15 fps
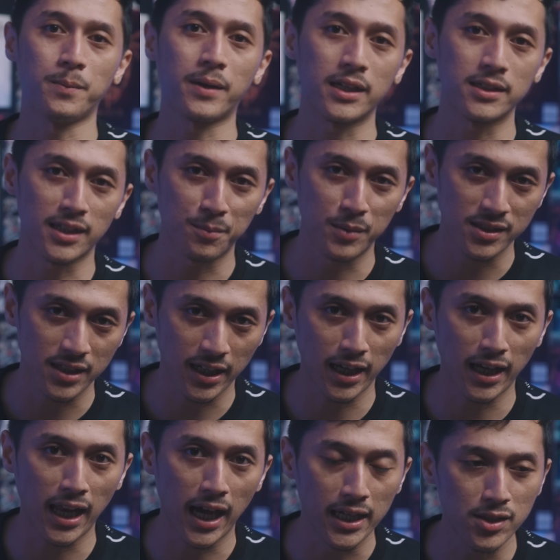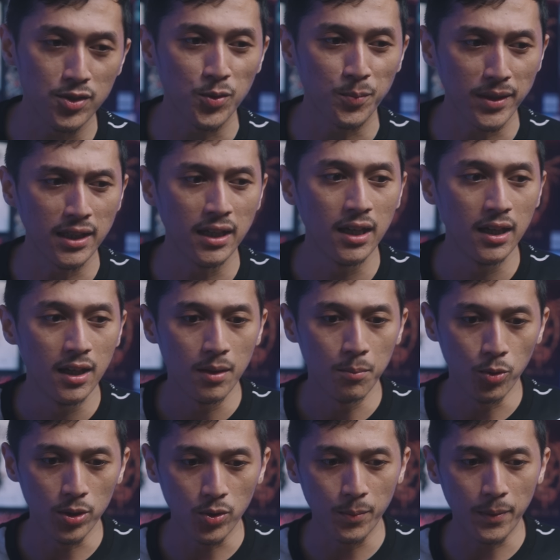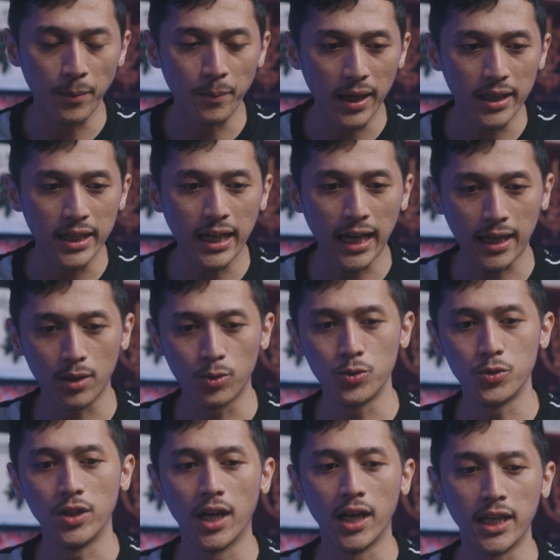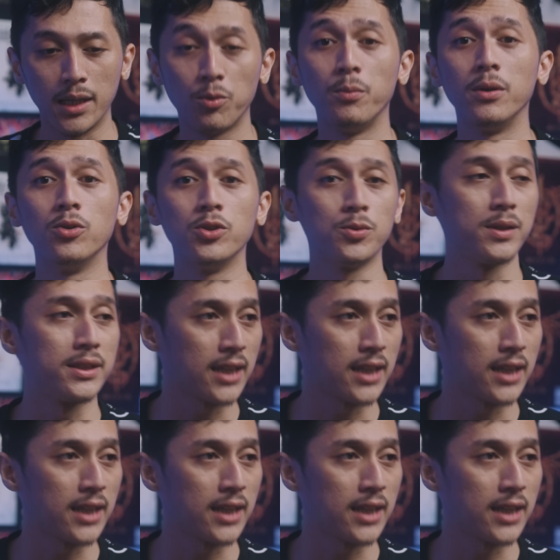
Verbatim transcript: pakai semi slick yang lain cuman buat gue pribadi karena gue juga ini mobil gue cuma